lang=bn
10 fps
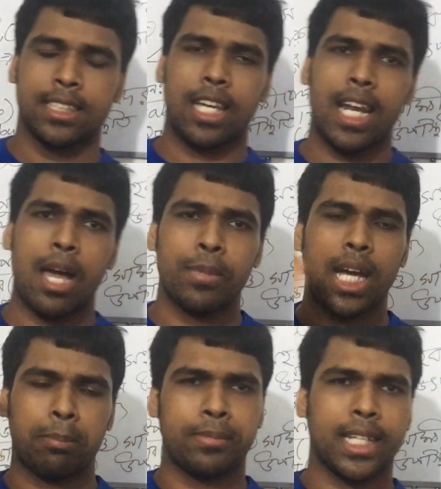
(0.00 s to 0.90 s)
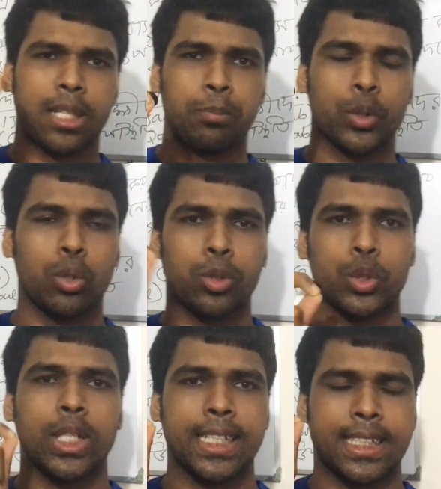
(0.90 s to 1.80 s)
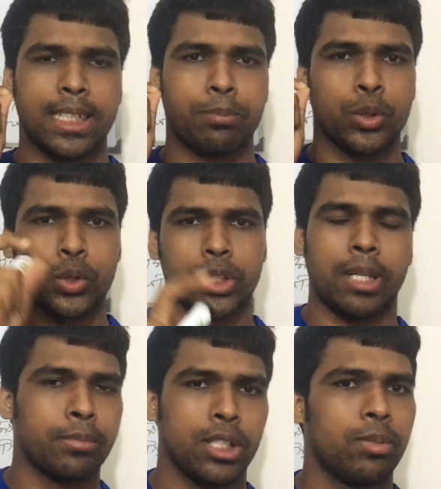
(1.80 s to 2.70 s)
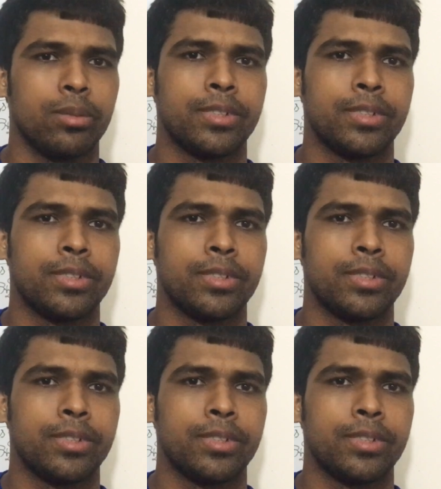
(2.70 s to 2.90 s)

তাহলে আমি আপনাকে প্রথমত একটা প্রস্তাব দিব